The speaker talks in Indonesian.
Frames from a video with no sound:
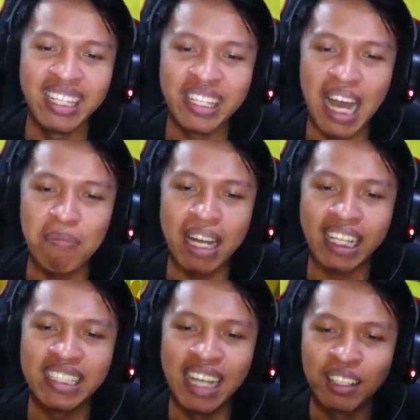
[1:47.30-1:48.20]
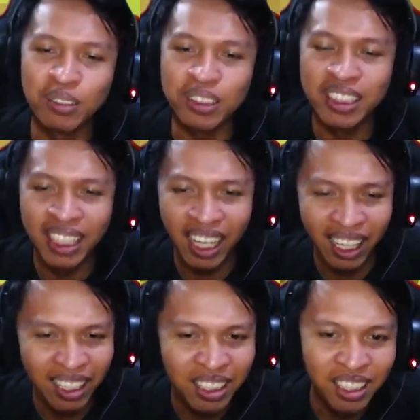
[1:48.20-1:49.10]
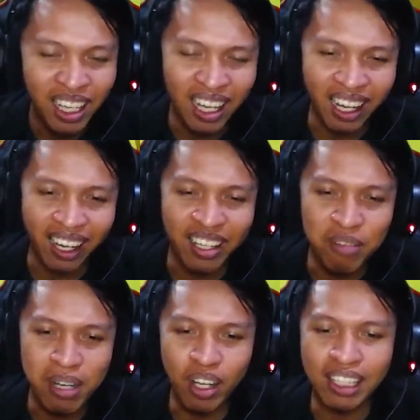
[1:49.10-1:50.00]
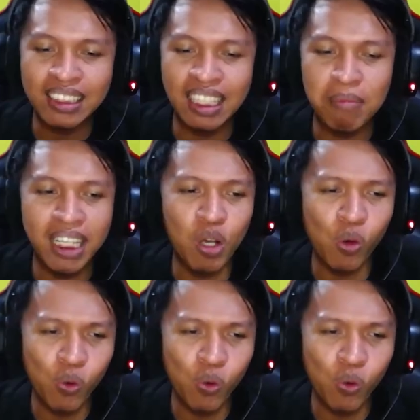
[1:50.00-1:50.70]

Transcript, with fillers: Ini kenapa lagi nyangkut? Oke, okay, humanoid Skibidi